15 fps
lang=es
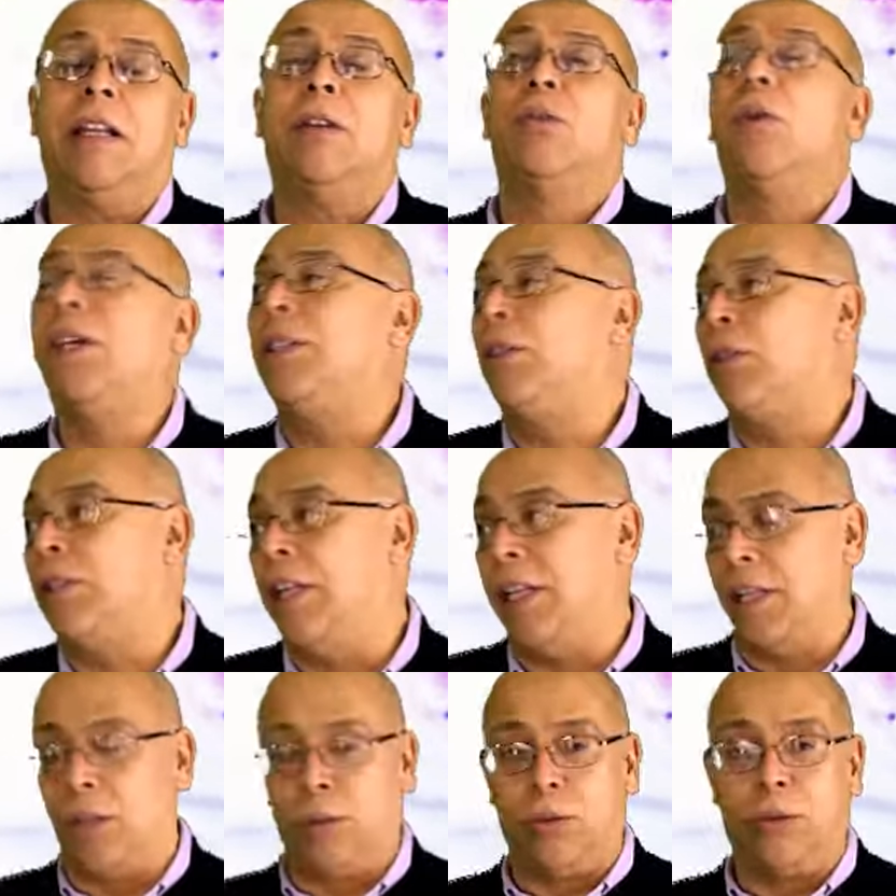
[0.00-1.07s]
nuestros
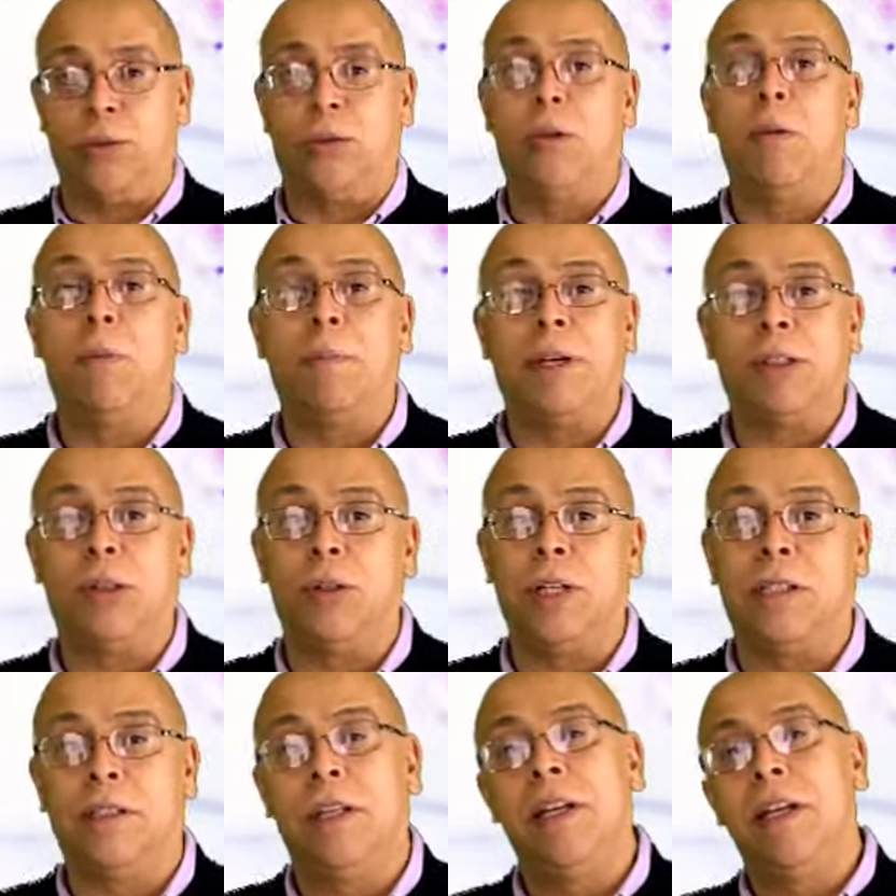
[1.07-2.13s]
derechos como
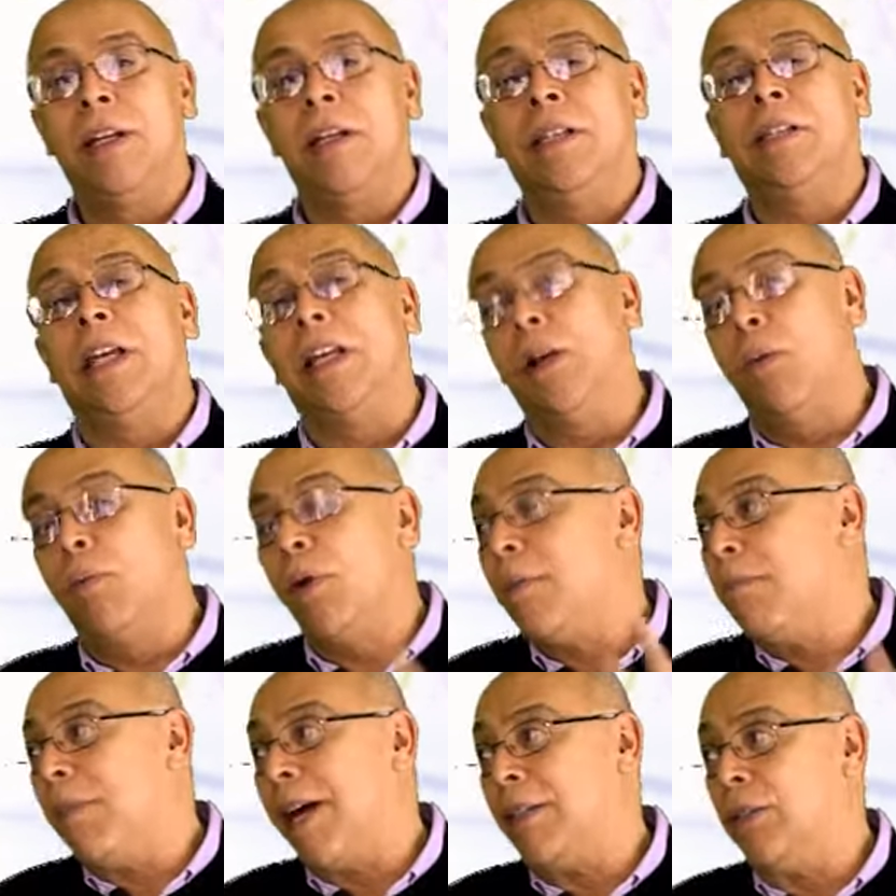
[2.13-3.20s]
personas. Sería un
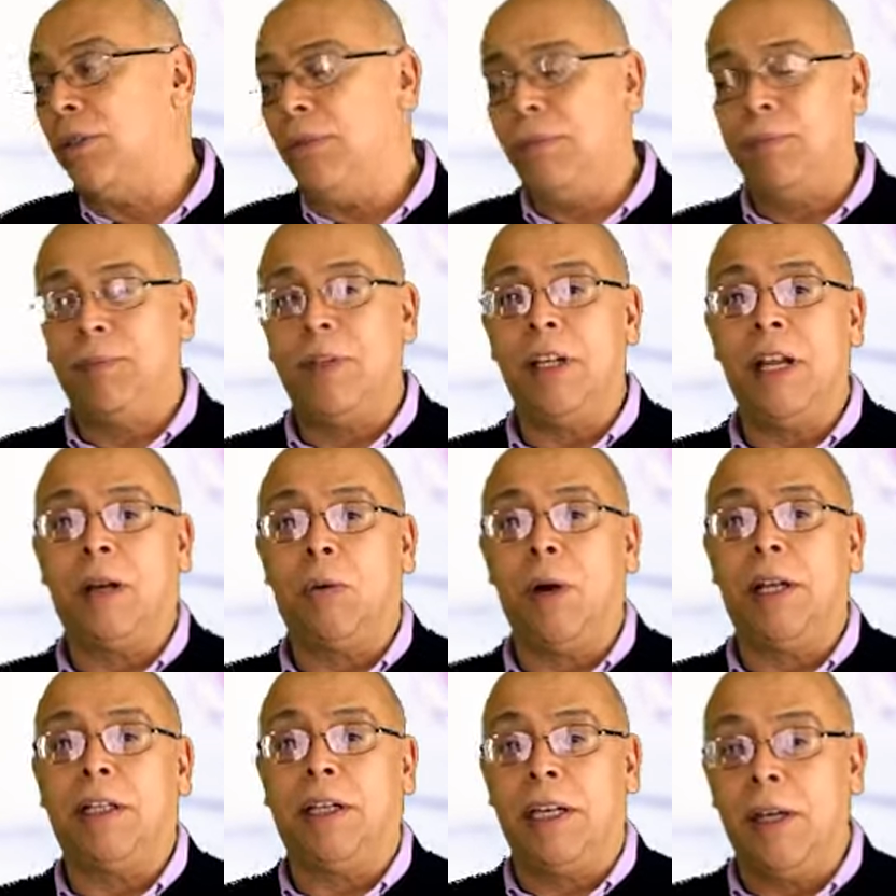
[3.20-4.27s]
buen paso en la
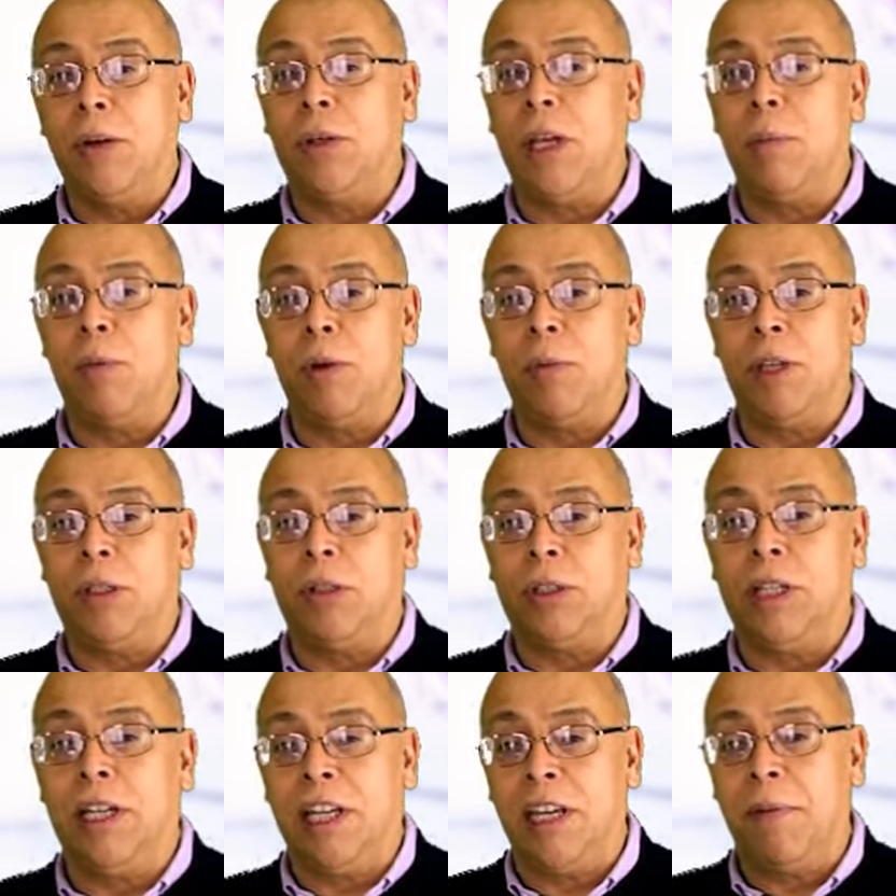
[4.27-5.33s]
cual creo que el movimiento
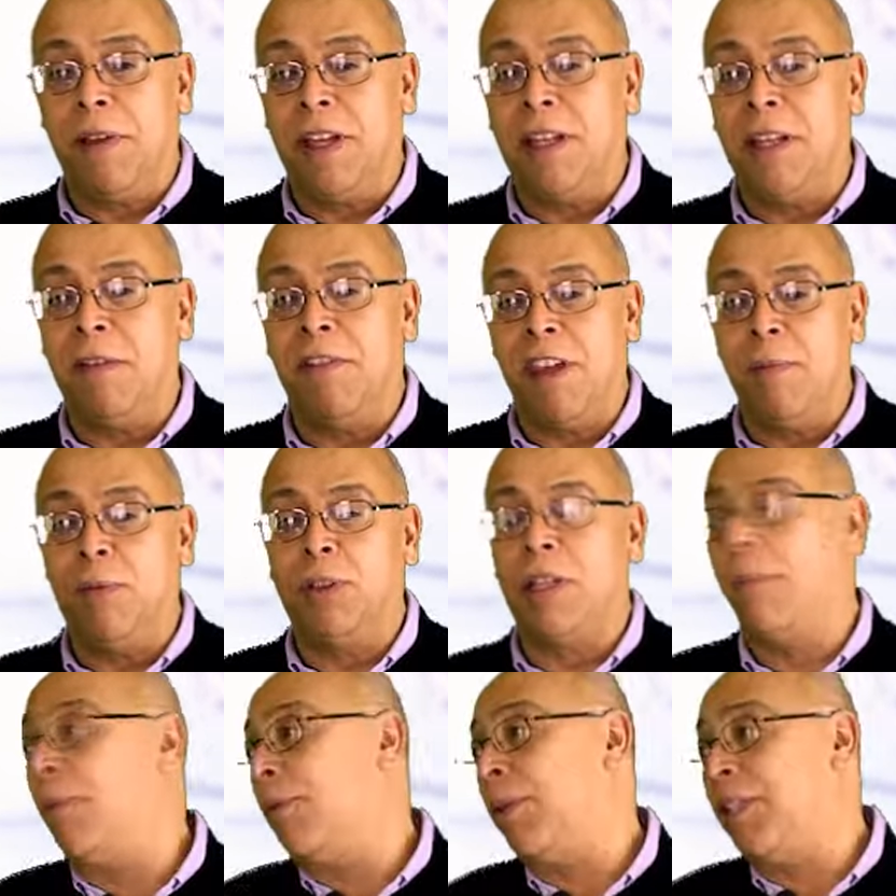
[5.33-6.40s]
TLGB
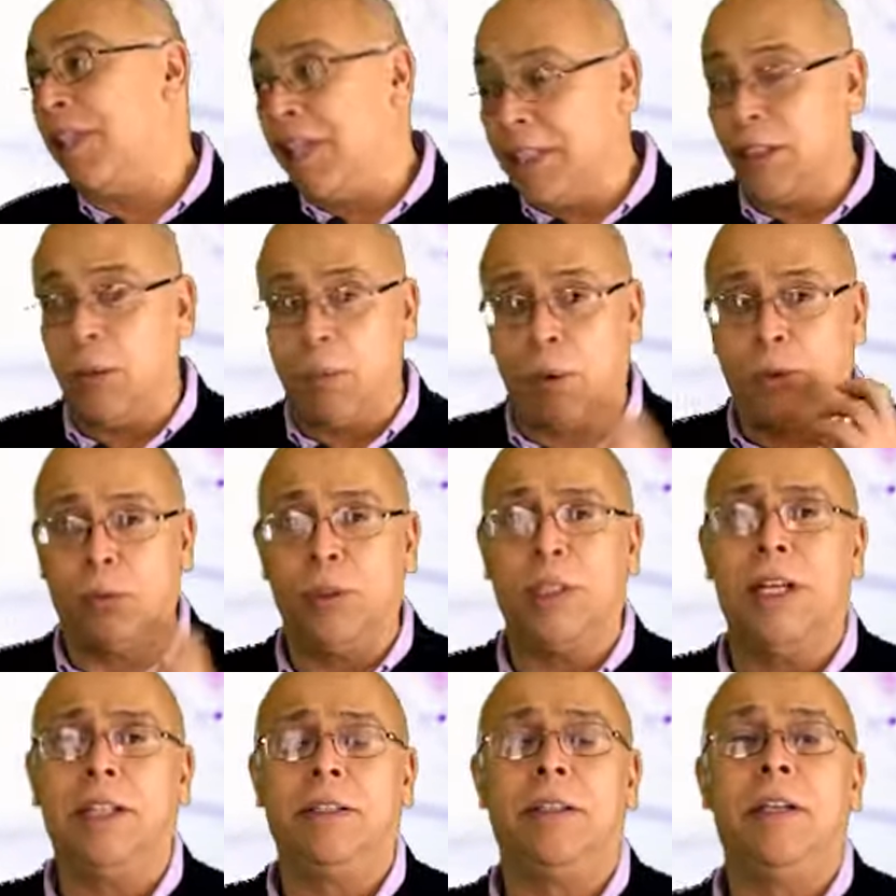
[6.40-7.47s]
debemos aprovechar esta
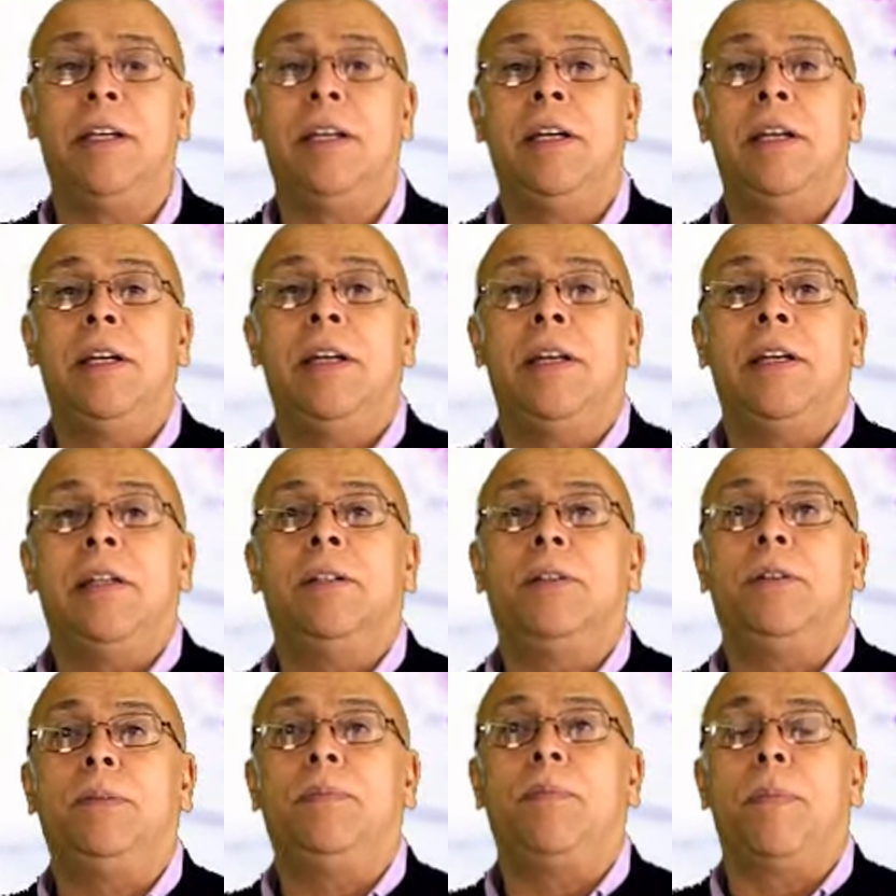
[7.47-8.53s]
oportunidad,
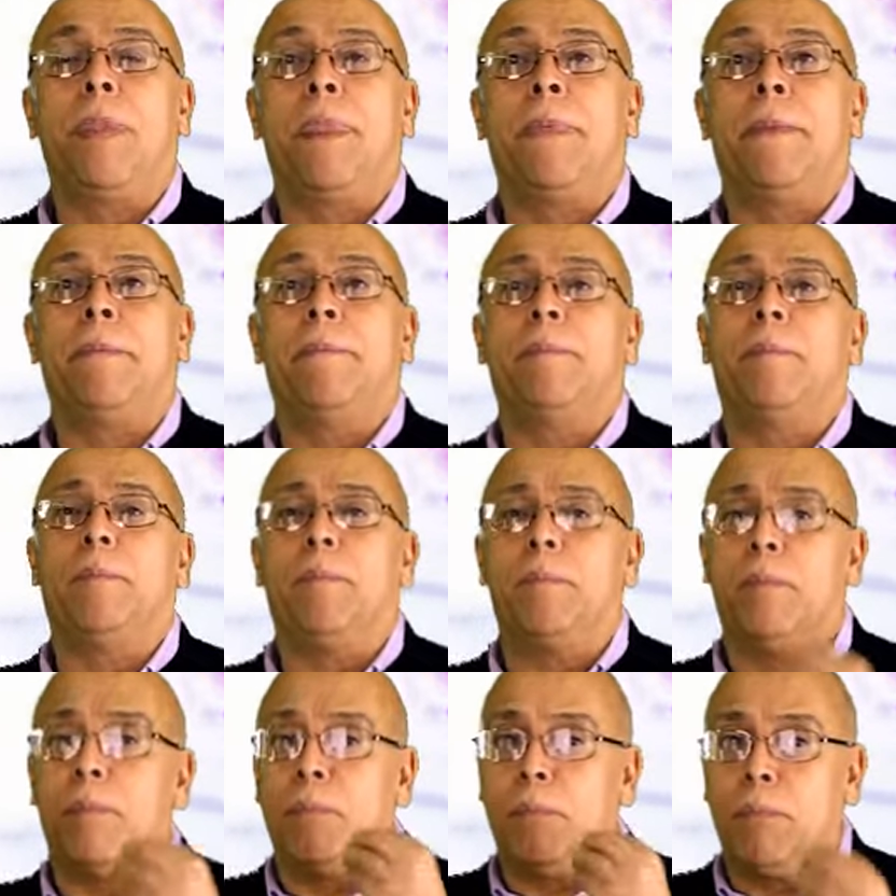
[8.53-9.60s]
¿no?
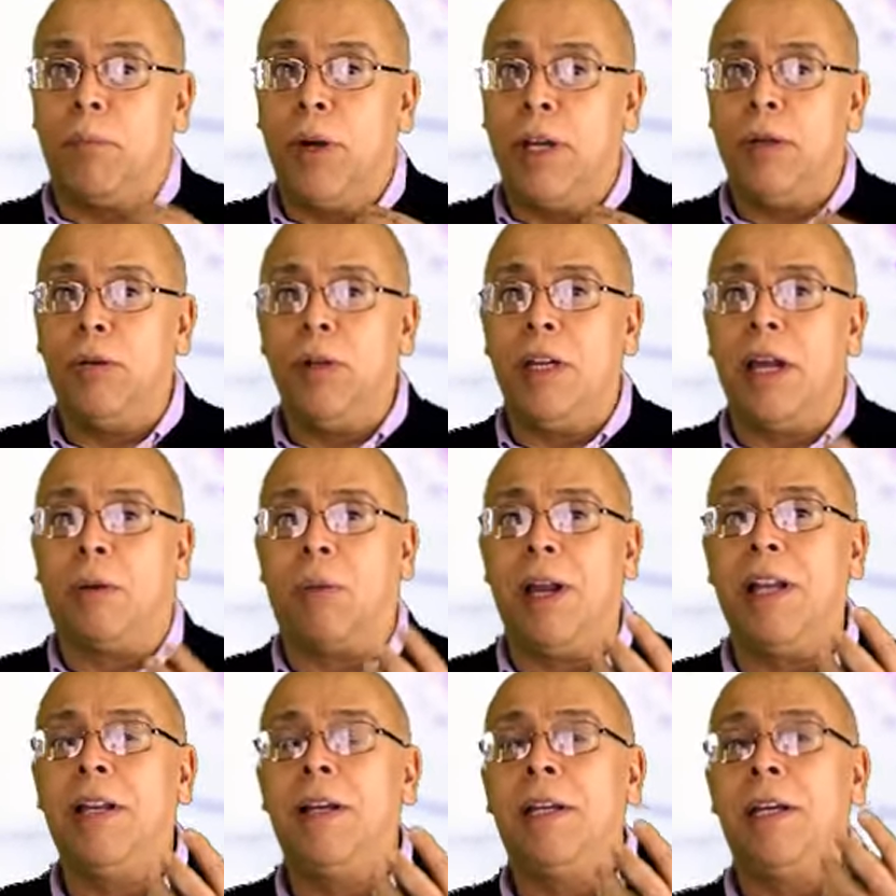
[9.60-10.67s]
Mm, bueno, en la
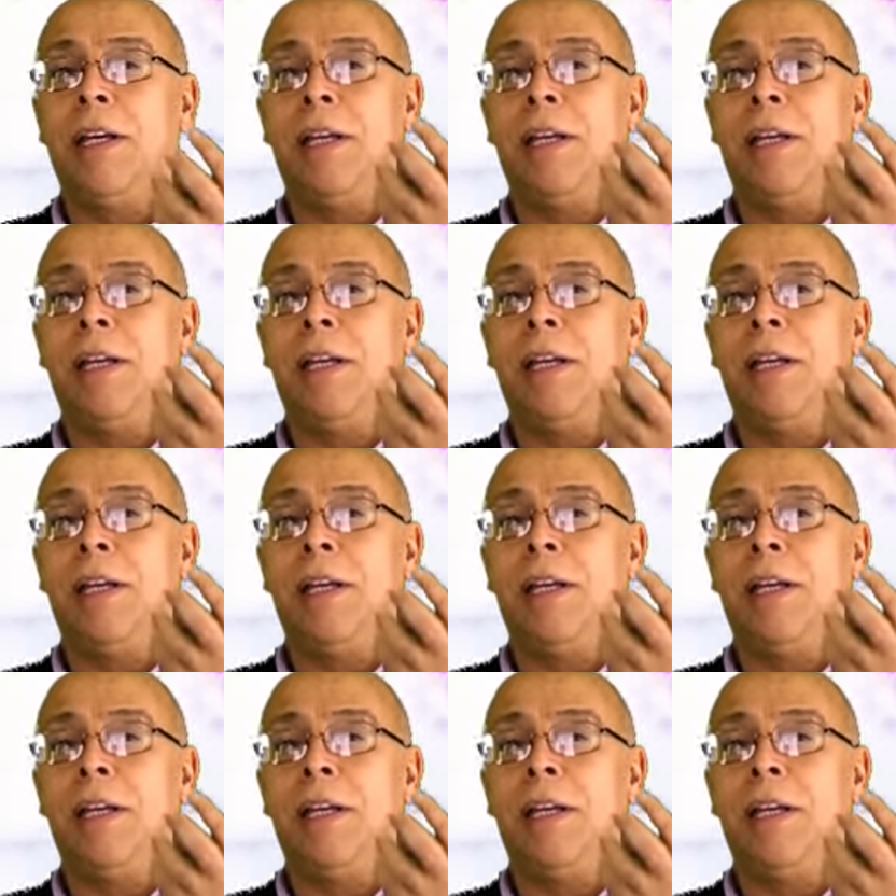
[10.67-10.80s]
cual...